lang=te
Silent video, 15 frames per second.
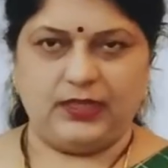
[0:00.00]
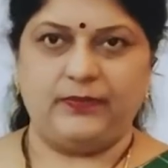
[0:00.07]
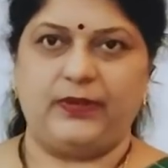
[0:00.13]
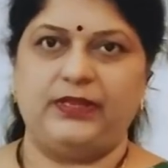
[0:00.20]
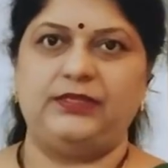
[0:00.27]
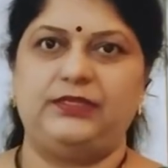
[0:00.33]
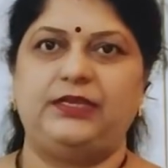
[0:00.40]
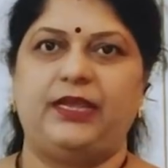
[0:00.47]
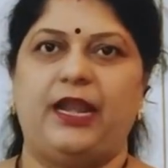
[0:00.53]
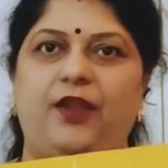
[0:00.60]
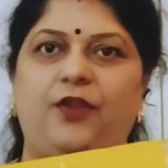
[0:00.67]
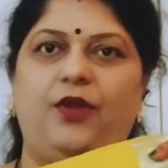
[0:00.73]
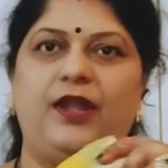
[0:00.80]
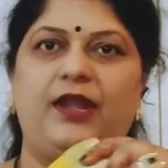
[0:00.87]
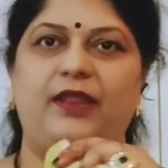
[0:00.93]
ఇది మంచి
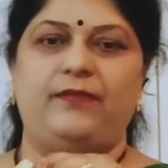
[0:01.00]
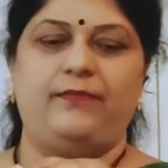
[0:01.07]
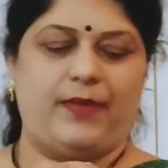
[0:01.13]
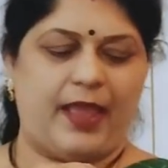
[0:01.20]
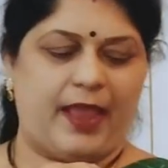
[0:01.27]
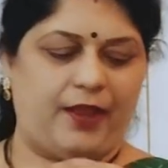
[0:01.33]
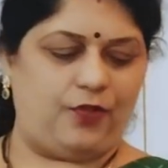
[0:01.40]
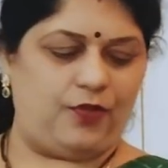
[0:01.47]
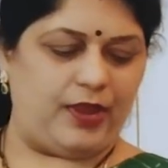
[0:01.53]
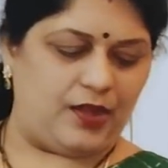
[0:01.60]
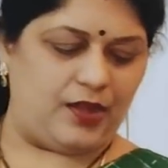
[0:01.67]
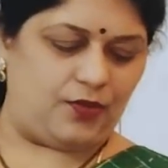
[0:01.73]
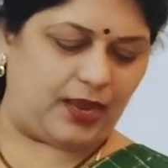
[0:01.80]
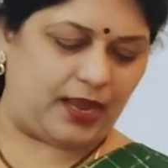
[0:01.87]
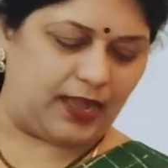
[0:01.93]
ఎల్లో అండి మ్యాంగో
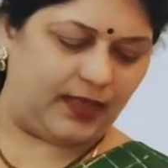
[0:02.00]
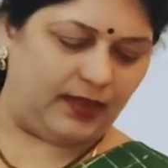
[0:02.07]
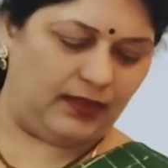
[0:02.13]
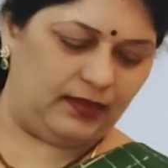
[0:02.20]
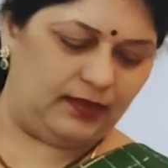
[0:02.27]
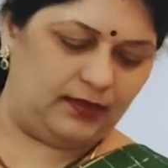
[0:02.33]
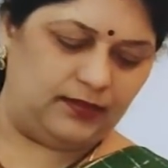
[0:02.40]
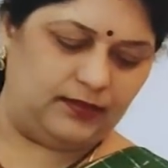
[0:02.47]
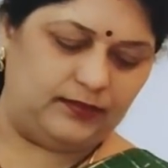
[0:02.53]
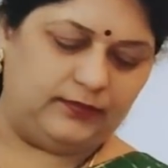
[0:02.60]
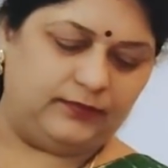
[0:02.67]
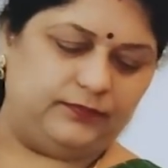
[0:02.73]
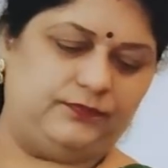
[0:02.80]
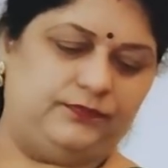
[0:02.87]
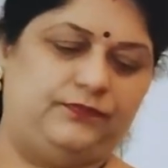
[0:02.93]
ఎల్లో కలర్
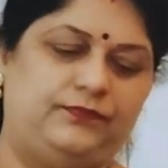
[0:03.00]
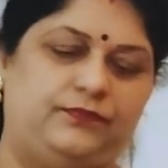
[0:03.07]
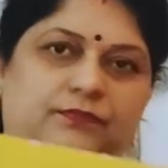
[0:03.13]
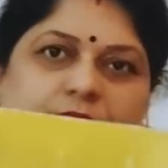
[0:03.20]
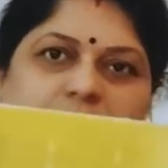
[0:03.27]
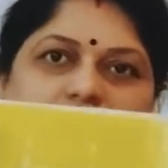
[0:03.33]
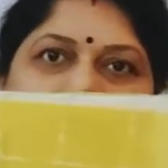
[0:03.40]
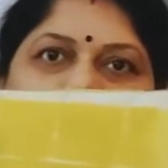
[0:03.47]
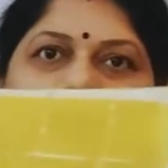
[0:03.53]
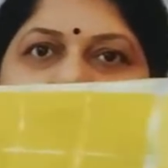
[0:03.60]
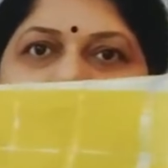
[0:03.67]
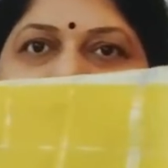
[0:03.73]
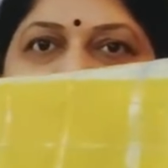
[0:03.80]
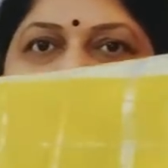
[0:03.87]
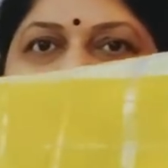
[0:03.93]

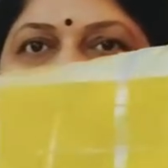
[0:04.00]
పళ్ళు